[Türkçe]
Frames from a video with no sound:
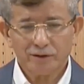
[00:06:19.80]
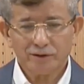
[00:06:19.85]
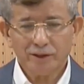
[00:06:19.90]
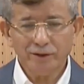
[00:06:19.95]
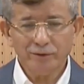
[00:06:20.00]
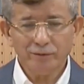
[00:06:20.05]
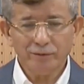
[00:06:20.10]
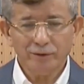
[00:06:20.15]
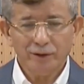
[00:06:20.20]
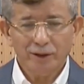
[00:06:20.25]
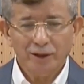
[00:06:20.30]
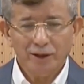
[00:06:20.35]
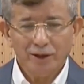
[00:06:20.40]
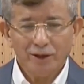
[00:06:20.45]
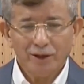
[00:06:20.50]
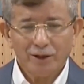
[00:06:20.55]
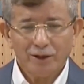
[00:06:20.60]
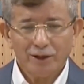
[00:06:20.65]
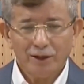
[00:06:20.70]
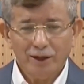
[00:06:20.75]
Sayın
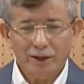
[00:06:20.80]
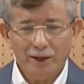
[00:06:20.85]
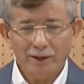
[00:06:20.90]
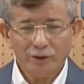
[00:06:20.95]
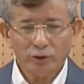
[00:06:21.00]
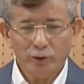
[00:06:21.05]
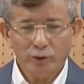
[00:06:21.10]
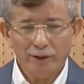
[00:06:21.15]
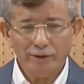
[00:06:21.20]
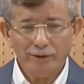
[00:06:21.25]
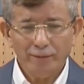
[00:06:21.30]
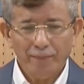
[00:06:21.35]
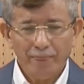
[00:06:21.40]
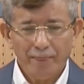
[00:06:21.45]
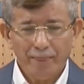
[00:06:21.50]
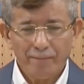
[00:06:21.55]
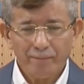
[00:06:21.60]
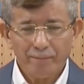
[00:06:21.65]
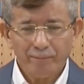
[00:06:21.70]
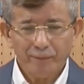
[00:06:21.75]
e, Erdoğan
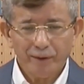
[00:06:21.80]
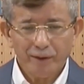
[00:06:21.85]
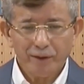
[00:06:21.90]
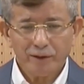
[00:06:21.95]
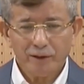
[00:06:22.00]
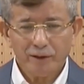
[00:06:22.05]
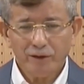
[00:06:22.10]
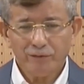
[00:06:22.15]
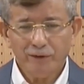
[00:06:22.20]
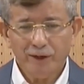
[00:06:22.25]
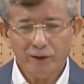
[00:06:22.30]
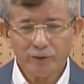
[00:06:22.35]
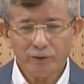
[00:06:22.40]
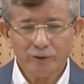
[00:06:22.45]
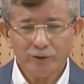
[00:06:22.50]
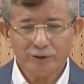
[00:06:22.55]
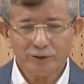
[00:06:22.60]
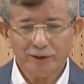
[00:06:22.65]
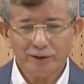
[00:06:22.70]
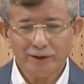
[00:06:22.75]

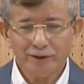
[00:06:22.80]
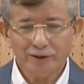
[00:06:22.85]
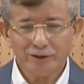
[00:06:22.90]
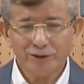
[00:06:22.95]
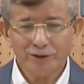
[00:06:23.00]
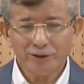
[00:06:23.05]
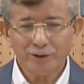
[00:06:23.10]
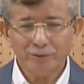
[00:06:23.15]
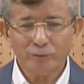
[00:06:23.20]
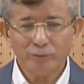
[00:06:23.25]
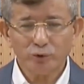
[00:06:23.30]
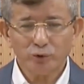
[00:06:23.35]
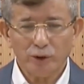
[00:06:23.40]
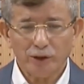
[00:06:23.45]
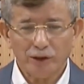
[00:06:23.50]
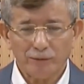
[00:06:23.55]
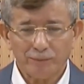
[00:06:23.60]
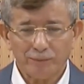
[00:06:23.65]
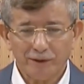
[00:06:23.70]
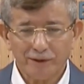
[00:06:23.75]
refah göstergesi için
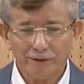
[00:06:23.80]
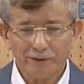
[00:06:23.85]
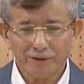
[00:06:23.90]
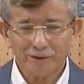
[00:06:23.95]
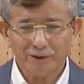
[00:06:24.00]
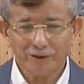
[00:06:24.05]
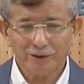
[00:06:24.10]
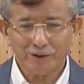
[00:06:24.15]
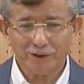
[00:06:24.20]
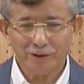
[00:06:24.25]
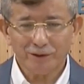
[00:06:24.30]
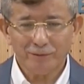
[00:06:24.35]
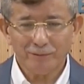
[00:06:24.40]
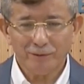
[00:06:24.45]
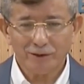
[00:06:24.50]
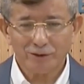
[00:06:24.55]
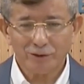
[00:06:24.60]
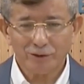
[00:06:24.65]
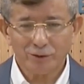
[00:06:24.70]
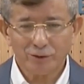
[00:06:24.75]
buzdolaplarının
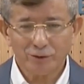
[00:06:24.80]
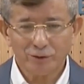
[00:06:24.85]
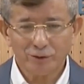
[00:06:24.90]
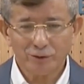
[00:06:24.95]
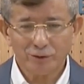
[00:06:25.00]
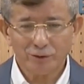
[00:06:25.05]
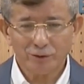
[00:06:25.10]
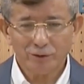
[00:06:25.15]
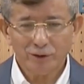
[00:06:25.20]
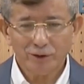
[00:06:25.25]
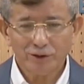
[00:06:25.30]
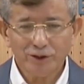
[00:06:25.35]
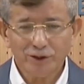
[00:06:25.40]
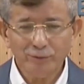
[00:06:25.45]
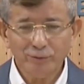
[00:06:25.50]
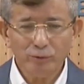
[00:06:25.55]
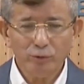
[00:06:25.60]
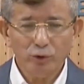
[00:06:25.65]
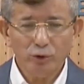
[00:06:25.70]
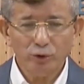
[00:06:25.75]
satışından bahsediyordu.
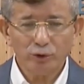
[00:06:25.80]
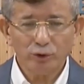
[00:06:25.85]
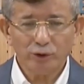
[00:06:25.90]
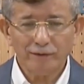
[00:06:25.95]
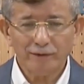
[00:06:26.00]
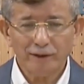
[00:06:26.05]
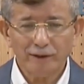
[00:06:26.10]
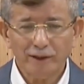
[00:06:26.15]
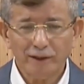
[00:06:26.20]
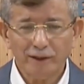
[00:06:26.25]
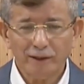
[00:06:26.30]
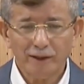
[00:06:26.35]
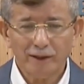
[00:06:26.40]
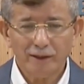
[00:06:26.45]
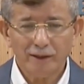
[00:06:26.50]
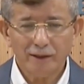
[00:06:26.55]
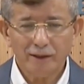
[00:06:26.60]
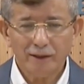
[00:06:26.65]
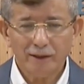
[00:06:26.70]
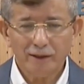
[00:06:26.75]
Şimdi bu
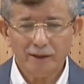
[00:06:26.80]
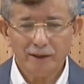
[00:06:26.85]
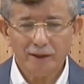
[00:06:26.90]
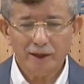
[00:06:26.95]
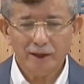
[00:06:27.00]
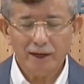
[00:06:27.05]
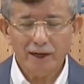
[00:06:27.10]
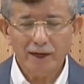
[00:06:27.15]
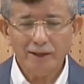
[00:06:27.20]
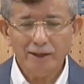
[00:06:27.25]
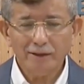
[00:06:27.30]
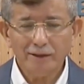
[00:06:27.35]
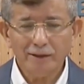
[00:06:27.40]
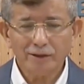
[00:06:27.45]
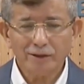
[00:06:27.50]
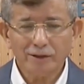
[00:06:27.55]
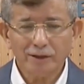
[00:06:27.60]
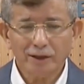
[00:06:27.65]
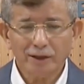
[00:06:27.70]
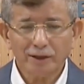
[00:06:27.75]
OTV'lerle
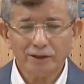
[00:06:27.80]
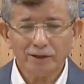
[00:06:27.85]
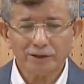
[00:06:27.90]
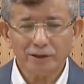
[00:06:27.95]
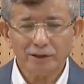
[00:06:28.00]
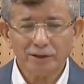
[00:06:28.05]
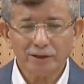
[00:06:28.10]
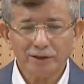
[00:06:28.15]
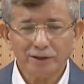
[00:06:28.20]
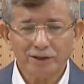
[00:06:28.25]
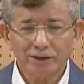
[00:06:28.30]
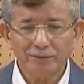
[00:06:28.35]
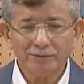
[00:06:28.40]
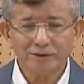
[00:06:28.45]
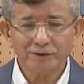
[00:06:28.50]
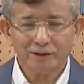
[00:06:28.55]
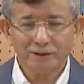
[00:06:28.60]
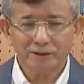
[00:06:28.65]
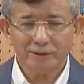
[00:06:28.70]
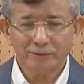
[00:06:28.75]
elindeki araçları
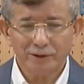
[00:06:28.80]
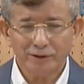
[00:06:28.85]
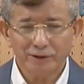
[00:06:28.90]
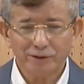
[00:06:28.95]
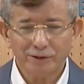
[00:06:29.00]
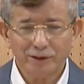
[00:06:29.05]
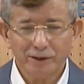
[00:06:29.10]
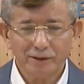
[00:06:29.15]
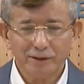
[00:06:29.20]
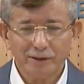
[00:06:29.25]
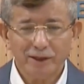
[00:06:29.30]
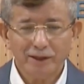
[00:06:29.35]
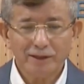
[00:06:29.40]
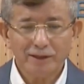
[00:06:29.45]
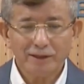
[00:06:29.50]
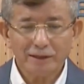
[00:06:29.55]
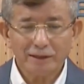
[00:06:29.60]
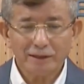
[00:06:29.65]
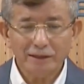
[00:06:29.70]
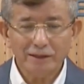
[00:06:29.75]
kim satabilecek,
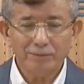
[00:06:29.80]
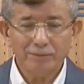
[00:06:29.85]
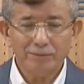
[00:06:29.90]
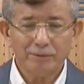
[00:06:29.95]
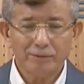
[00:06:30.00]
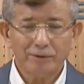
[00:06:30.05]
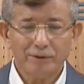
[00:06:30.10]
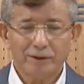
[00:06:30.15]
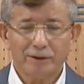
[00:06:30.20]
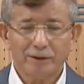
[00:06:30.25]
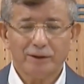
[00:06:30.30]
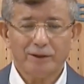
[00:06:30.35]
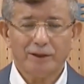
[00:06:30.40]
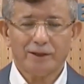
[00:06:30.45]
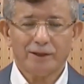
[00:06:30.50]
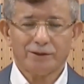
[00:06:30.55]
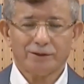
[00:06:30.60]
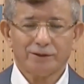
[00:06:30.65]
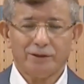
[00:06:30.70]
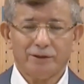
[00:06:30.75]
kim
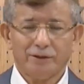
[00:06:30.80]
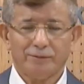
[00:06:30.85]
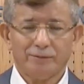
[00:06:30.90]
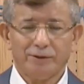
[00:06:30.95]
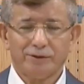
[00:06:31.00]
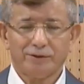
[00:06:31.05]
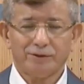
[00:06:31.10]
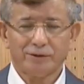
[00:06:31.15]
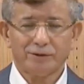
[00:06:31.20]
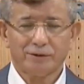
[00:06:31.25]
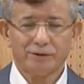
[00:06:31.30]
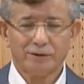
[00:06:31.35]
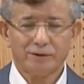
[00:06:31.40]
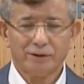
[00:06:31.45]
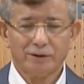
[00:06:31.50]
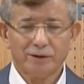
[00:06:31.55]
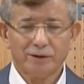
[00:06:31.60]
araç alabilecek?